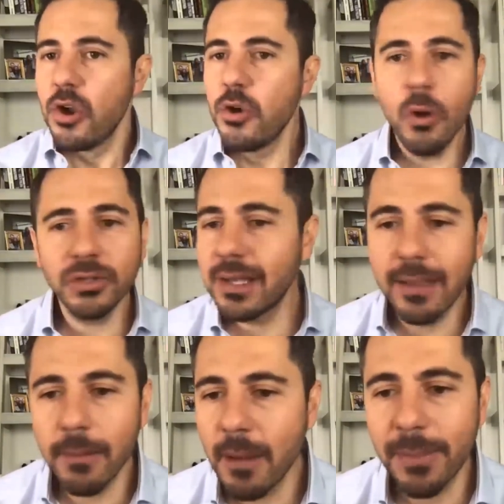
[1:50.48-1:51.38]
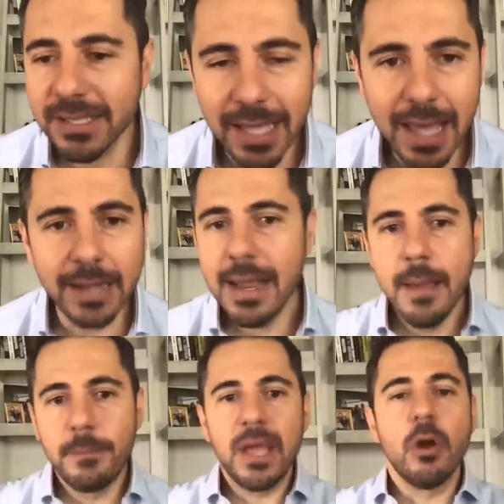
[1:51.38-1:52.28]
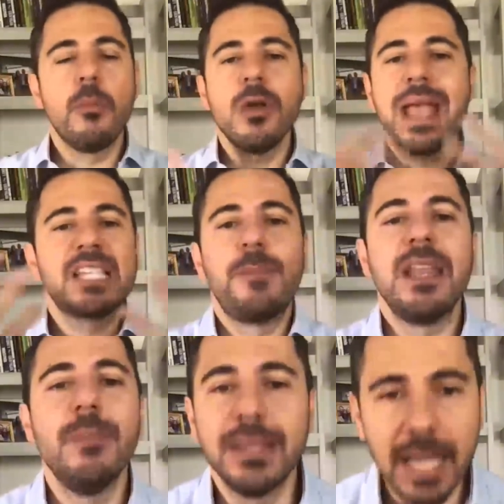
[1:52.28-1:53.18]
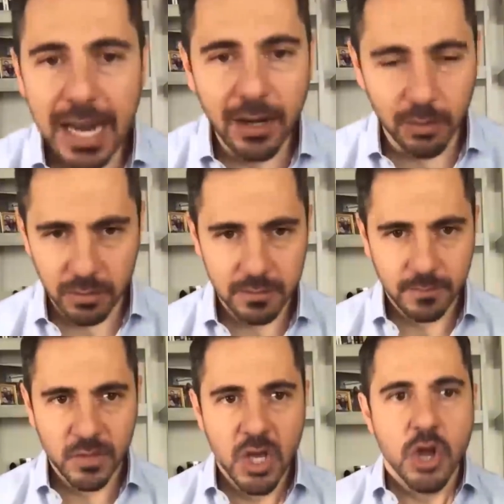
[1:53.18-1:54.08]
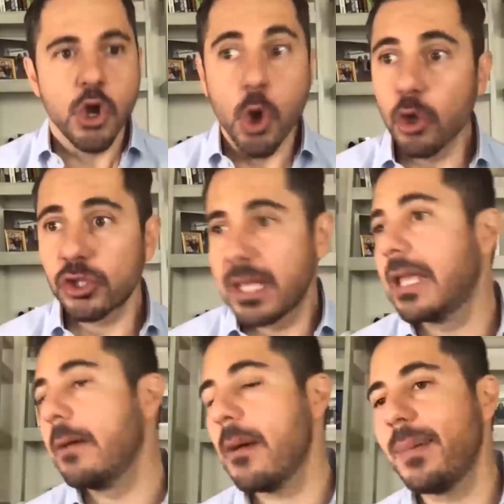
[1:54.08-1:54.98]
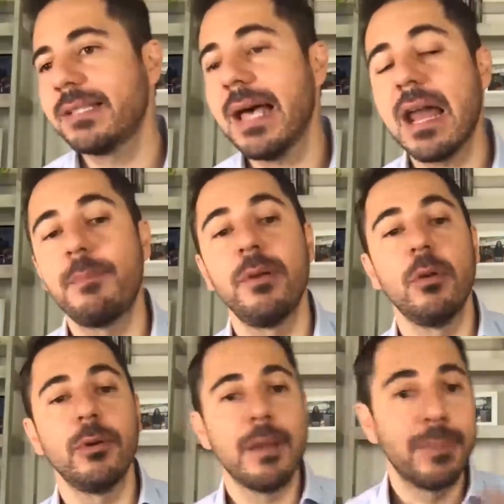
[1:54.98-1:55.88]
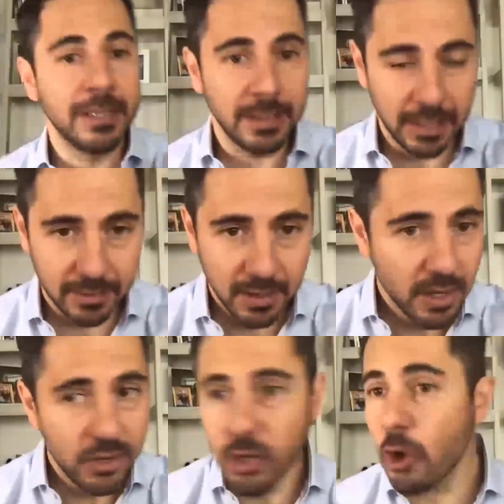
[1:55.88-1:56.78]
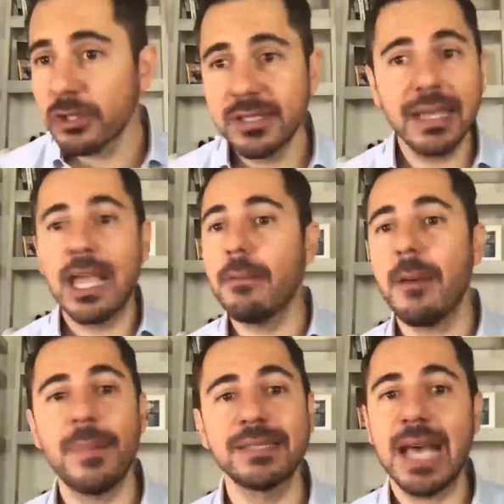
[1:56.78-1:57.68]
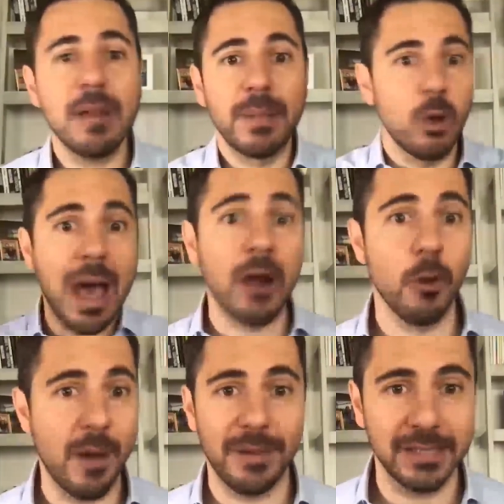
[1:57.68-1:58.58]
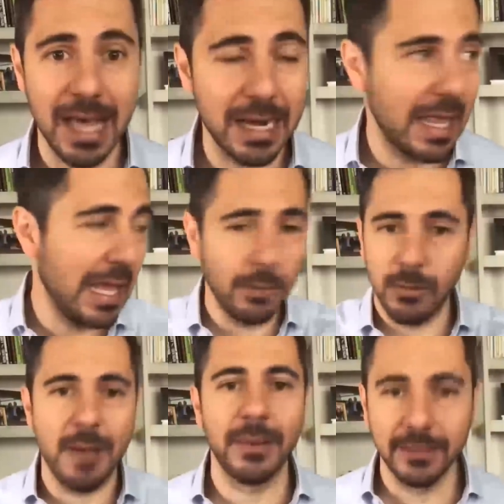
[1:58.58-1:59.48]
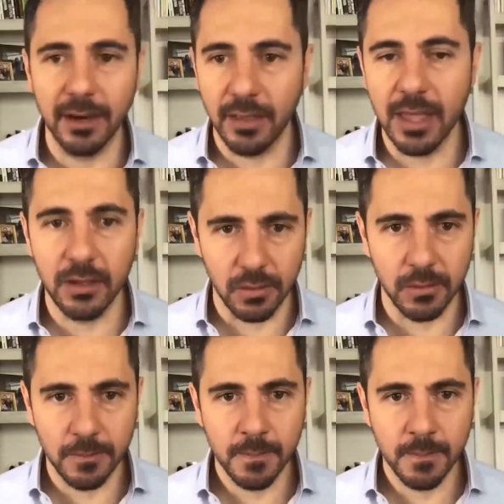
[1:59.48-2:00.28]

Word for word: No sé qué va a pasar, pero voy a experimentar algo. No sé qué va a pasar, pero voy a aprender. No sé qué va a pasar, pero algo va a pasar y voy a aprender de ello.